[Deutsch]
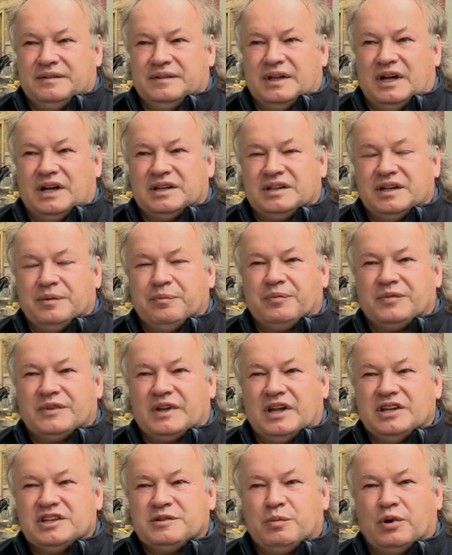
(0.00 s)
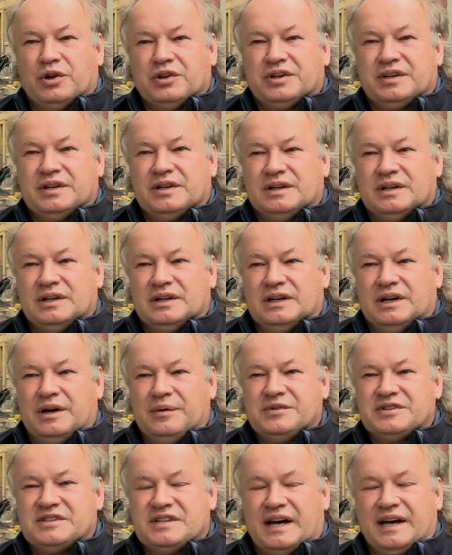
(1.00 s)
nach den
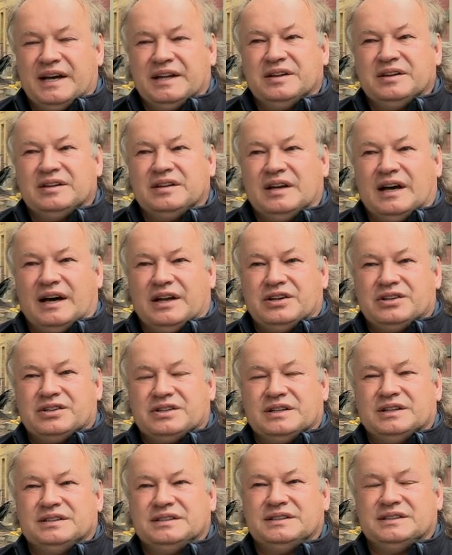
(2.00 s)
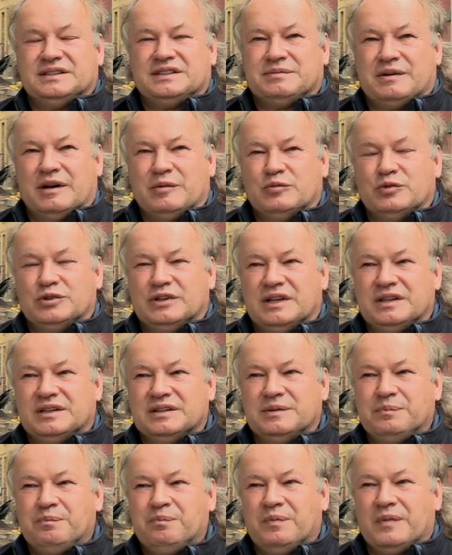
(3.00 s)
Transportzeiten, äh, die anstehen, diese zwei
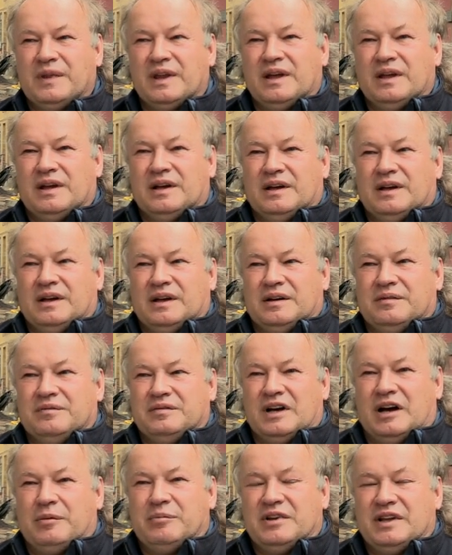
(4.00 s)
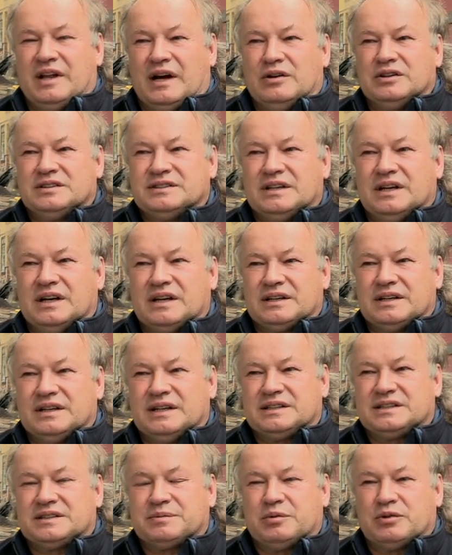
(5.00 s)
Monate, wir haben eine Aussage
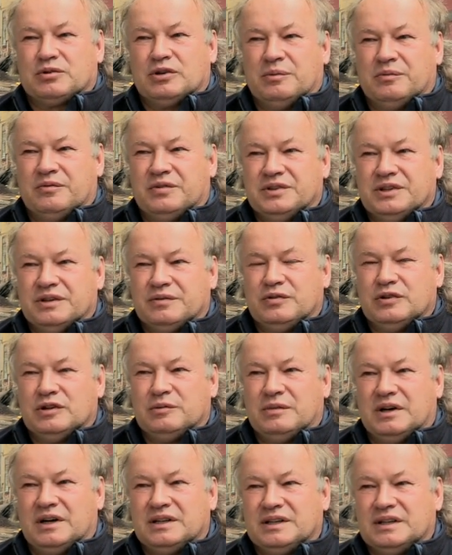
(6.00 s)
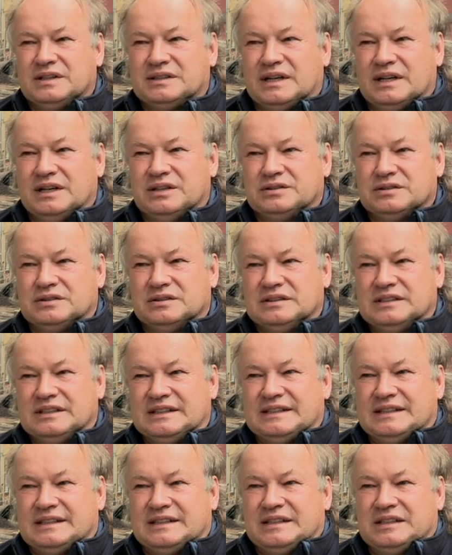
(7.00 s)
jetzt bekommen von der Firma, dass also
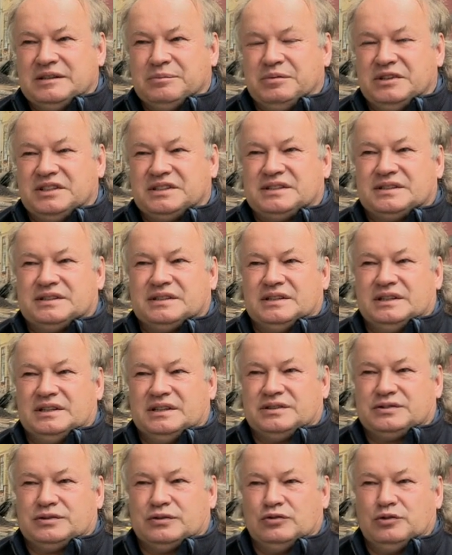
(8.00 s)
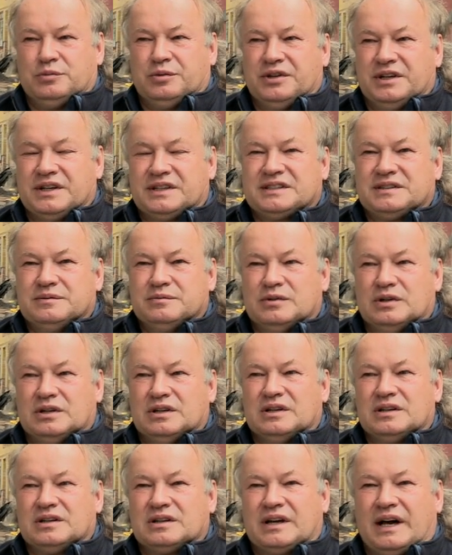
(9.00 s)
bis äh, zur übernächsten
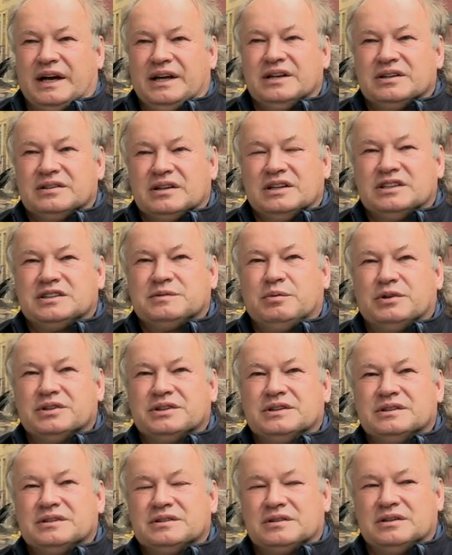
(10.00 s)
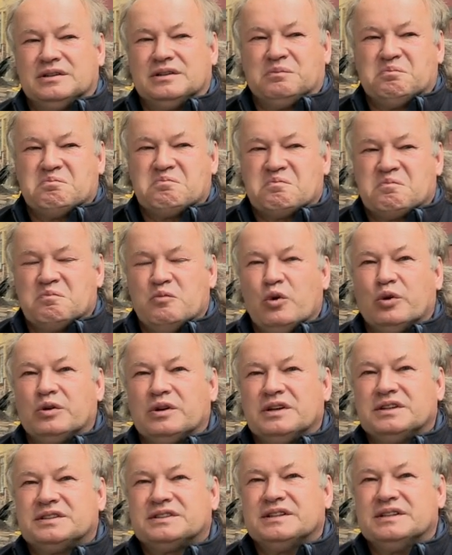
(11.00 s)
Woche keine Transporte ähm,
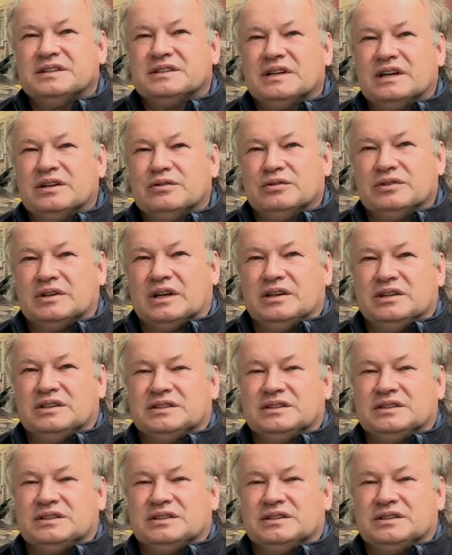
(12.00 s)
möglich sind dann und dann